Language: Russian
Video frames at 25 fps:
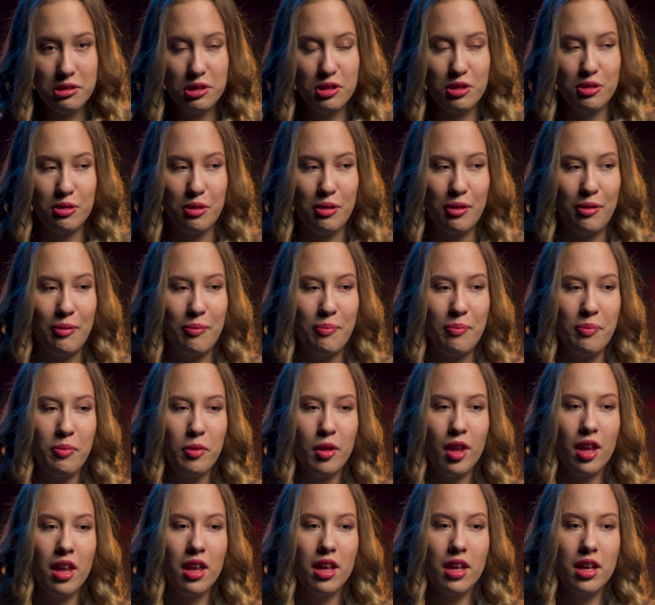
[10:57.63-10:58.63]
что
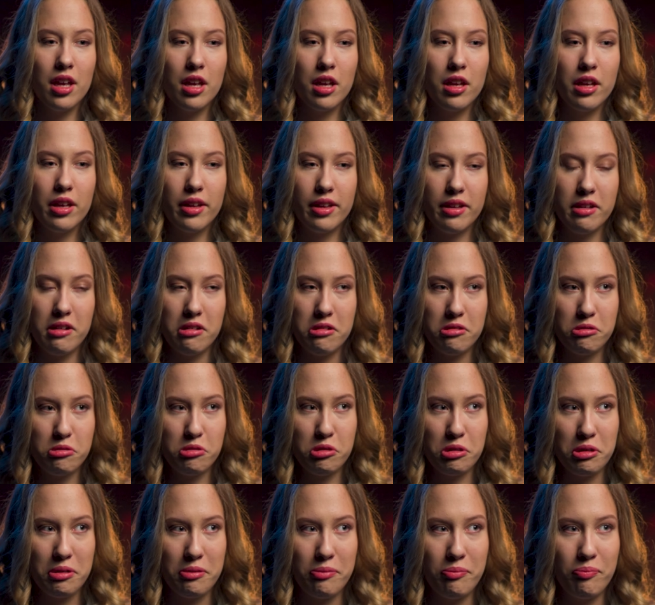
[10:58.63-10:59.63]
я
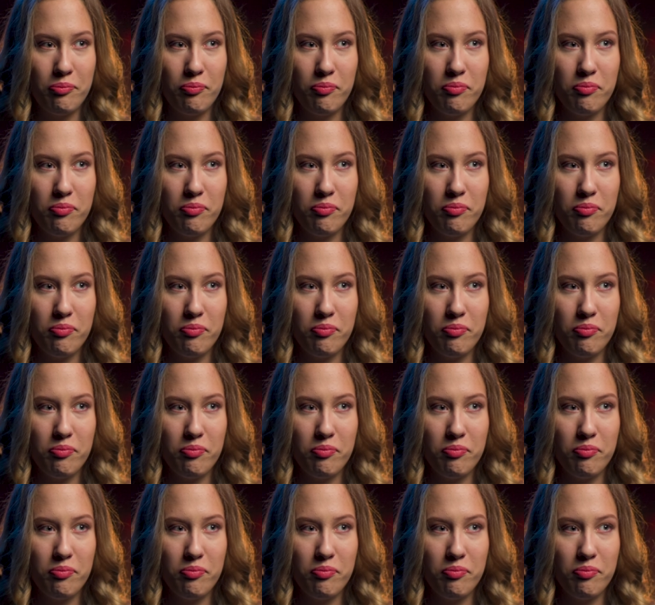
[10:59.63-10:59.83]
уже